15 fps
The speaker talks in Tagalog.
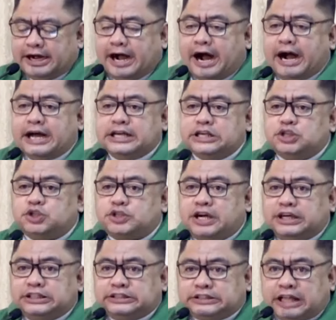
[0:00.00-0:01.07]
Ang
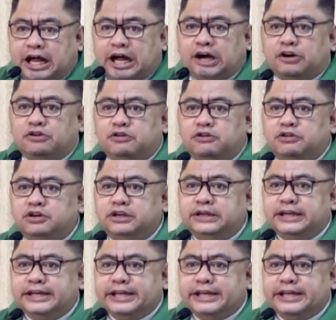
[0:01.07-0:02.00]
isang taong